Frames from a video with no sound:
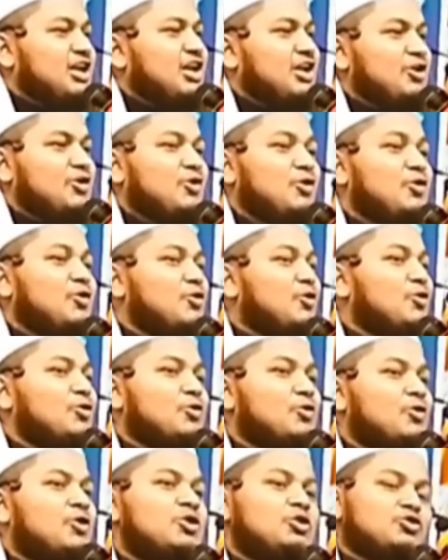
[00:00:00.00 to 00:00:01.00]
কালেও
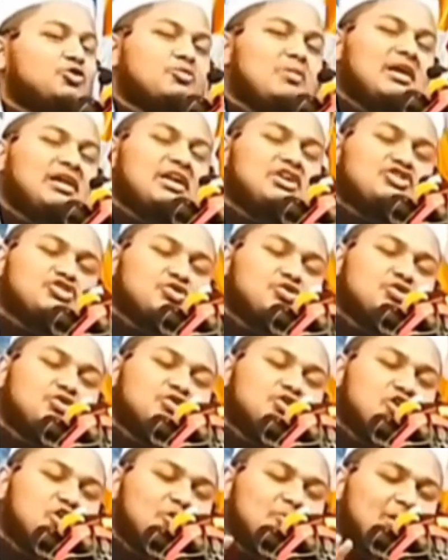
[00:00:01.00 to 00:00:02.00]
তোমার
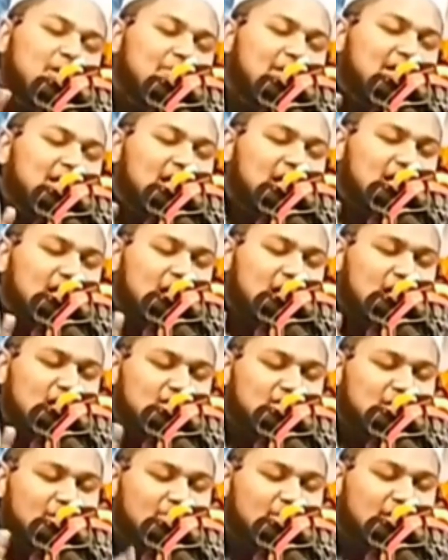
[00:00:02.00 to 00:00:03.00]
ভাবে রাখা
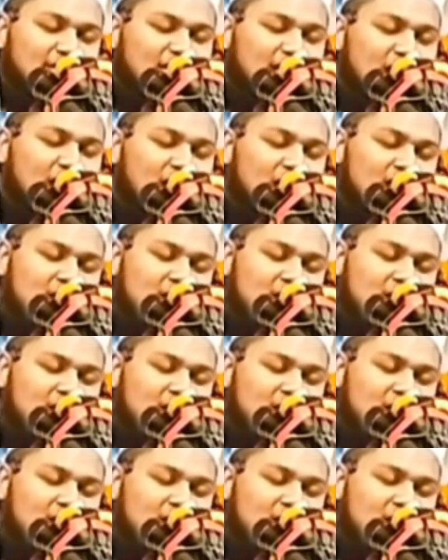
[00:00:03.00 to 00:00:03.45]
যাবে না